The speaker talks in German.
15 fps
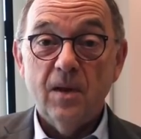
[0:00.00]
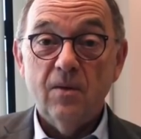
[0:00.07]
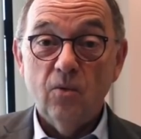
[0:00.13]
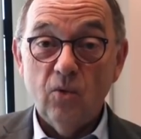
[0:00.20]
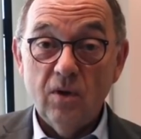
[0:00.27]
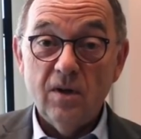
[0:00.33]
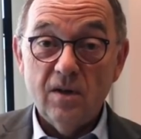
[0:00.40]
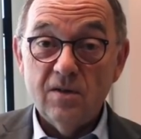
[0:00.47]

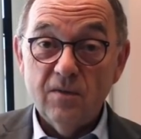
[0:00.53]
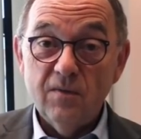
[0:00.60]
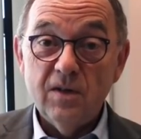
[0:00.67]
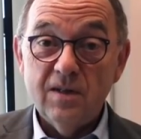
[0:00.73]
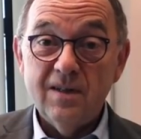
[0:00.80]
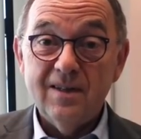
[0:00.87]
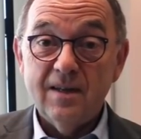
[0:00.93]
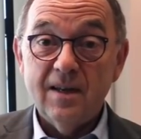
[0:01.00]
und es ist
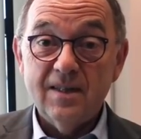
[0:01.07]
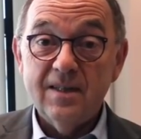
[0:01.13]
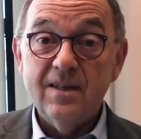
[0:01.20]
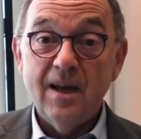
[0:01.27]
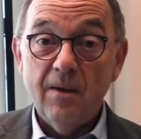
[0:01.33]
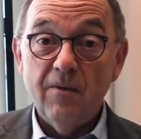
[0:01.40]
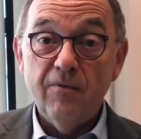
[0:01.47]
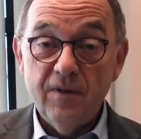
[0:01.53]
wichtig, dass sie
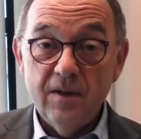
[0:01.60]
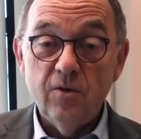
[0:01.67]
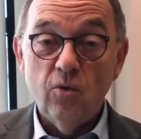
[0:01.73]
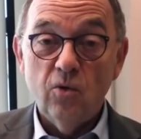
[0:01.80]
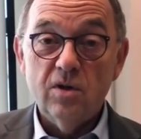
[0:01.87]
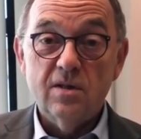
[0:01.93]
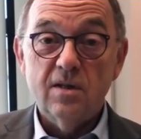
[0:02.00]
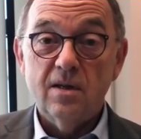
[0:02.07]
da viel
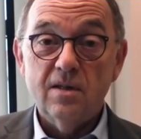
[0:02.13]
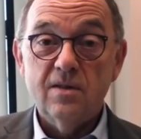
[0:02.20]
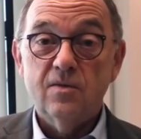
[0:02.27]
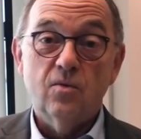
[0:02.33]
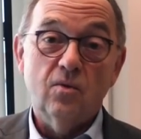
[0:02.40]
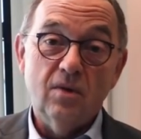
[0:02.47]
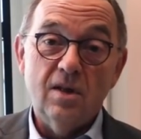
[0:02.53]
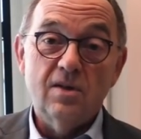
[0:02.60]

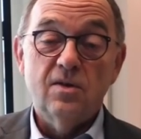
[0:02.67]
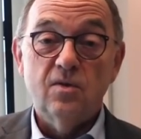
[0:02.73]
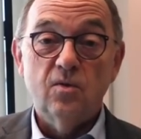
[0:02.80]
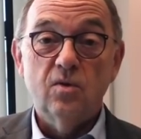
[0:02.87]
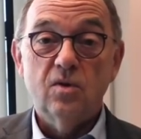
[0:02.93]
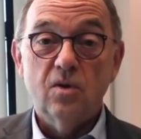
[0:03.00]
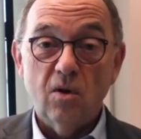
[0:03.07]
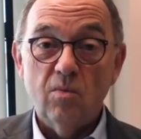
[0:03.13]
durchsetzt und das ist
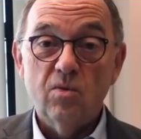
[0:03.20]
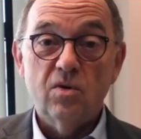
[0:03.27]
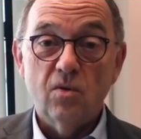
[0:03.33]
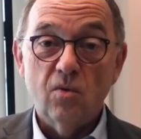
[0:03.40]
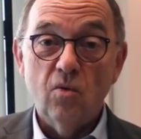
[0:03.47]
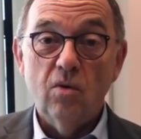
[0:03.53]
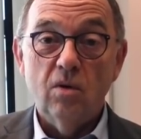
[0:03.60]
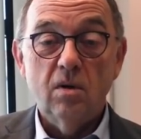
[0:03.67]
uns, glaube ich,
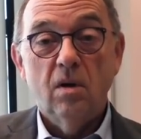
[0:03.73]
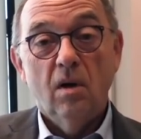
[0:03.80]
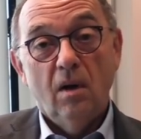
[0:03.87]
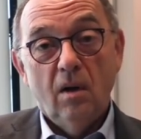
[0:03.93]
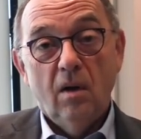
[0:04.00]
gelungen.